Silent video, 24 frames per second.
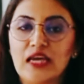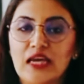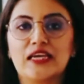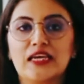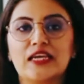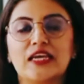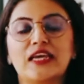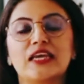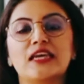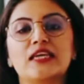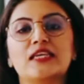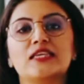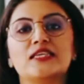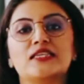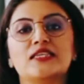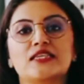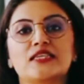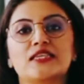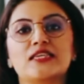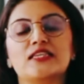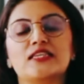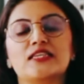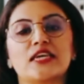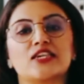रही हैं कि
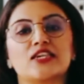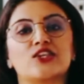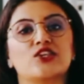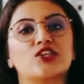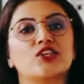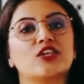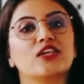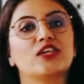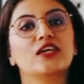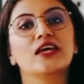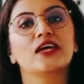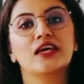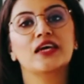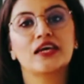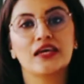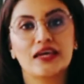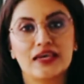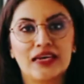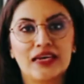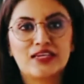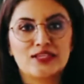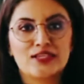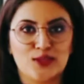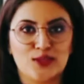सी सेक्शन
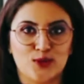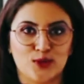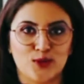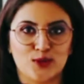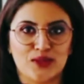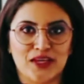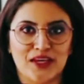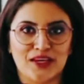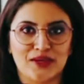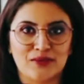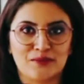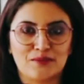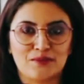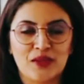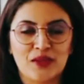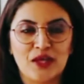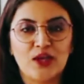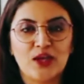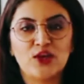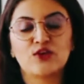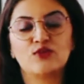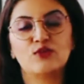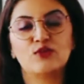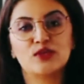कैसे होता
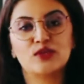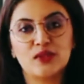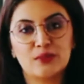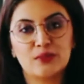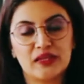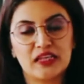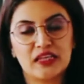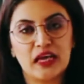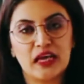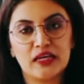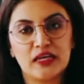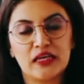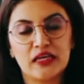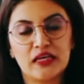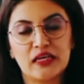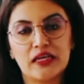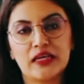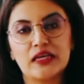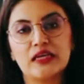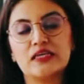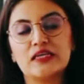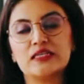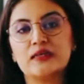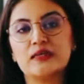है वो उसे बता रही
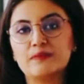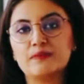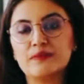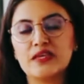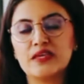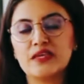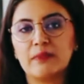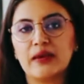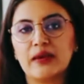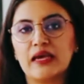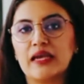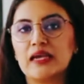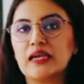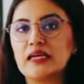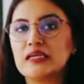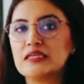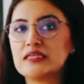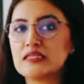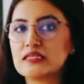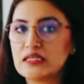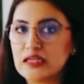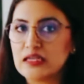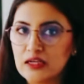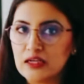हैं कि सबसे पहले
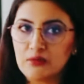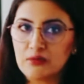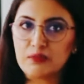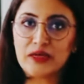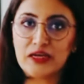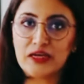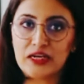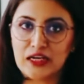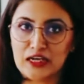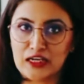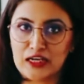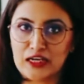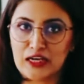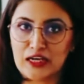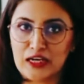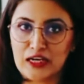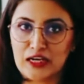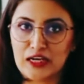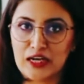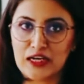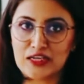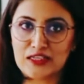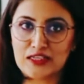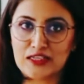स्किन पर एक कट
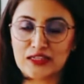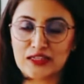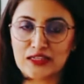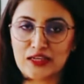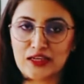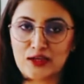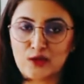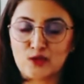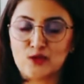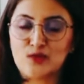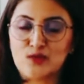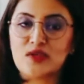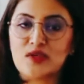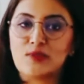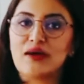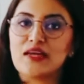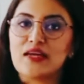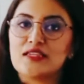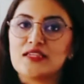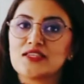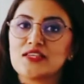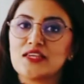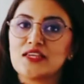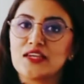लगाया जाता है उसके
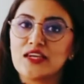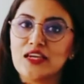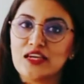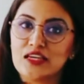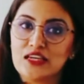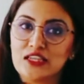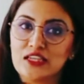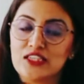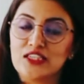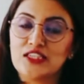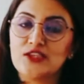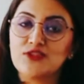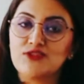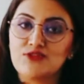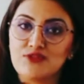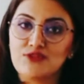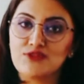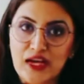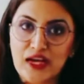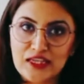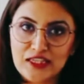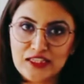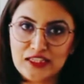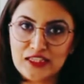बाद स्किन के नीचे
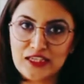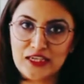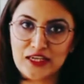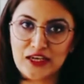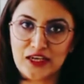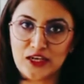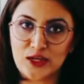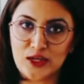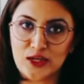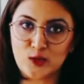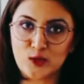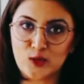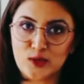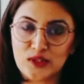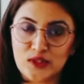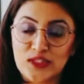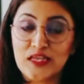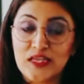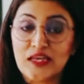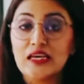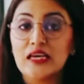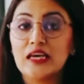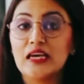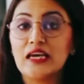फैट की एक लेयर होती
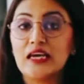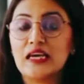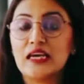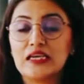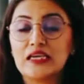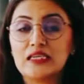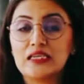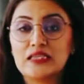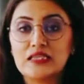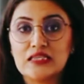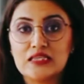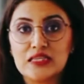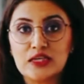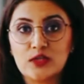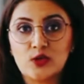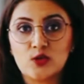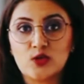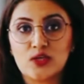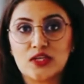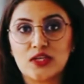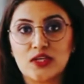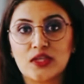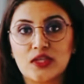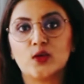है इससे
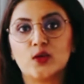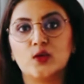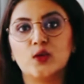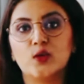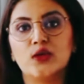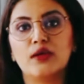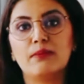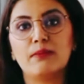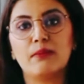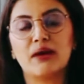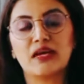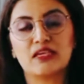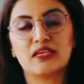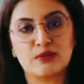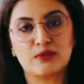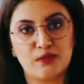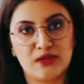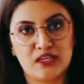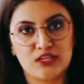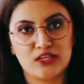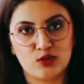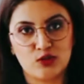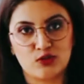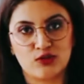गुजरते हुए
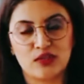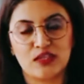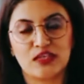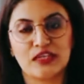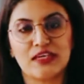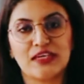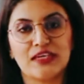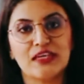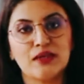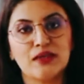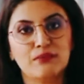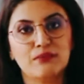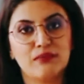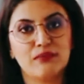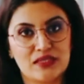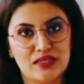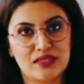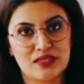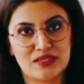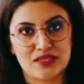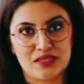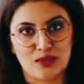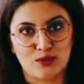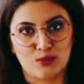मांसपेशियों तक यानी
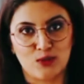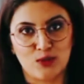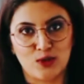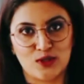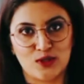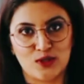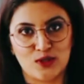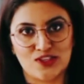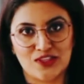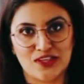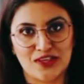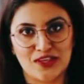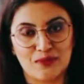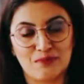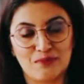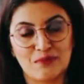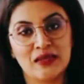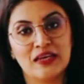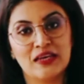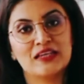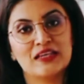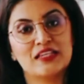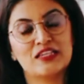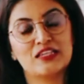मसल्स तक पहुंचते हैं
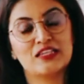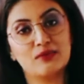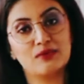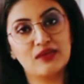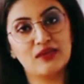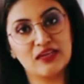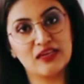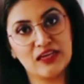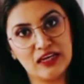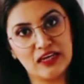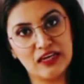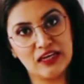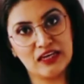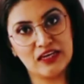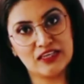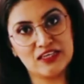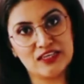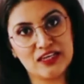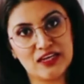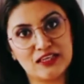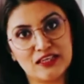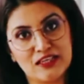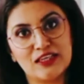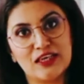जब ये कट
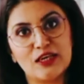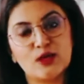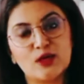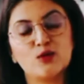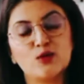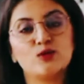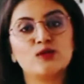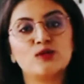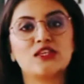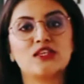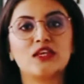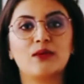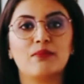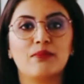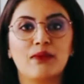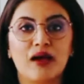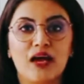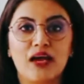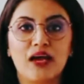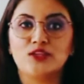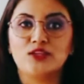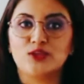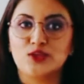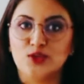जाती है उसके
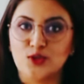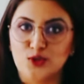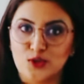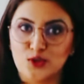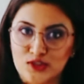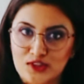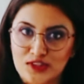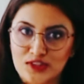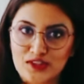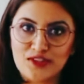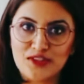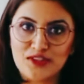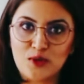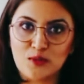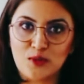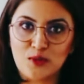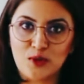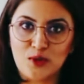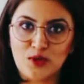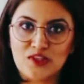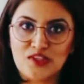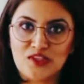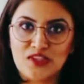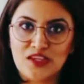बाद यूटरस तक
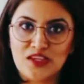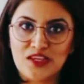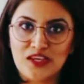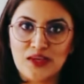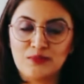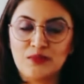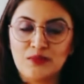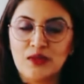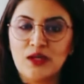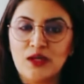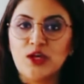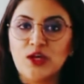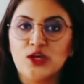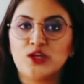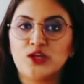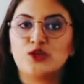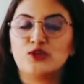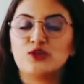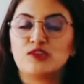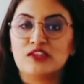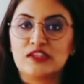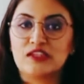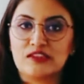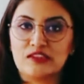पहुंचते हैं
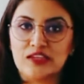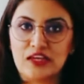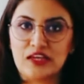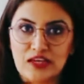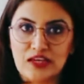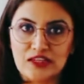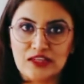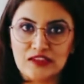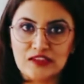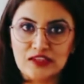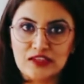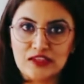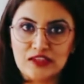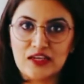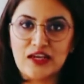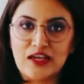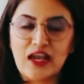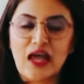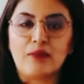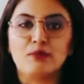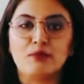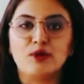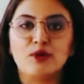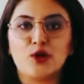यूटरस के अंदर
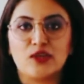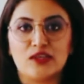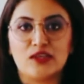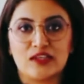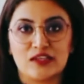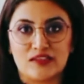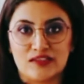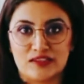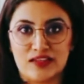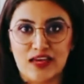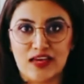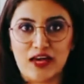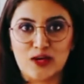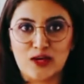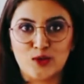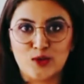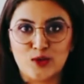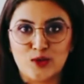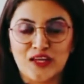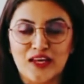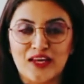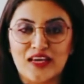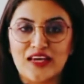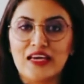एमनियोटिक सैक
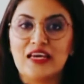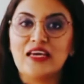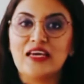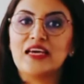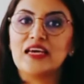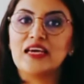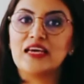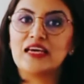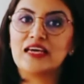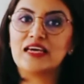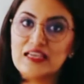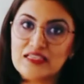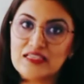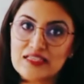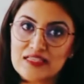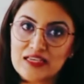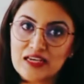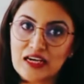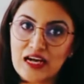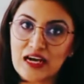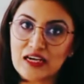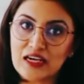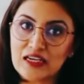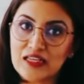होता है
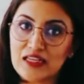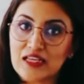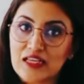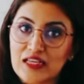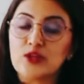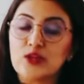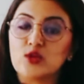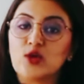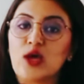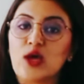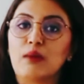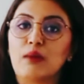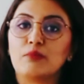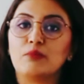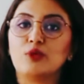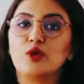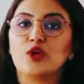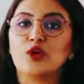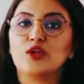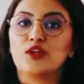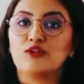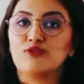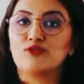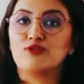इसे काटते हैं तो
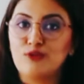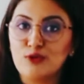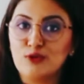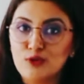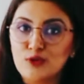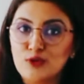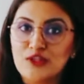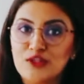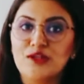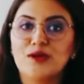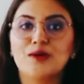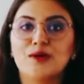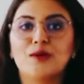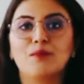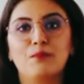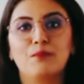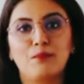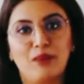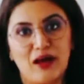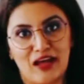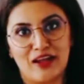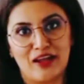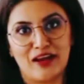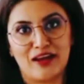एमनियोटिक फ्लूड
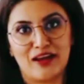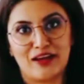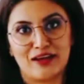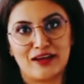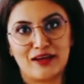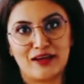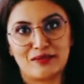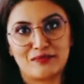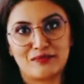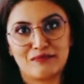बाहर आएगा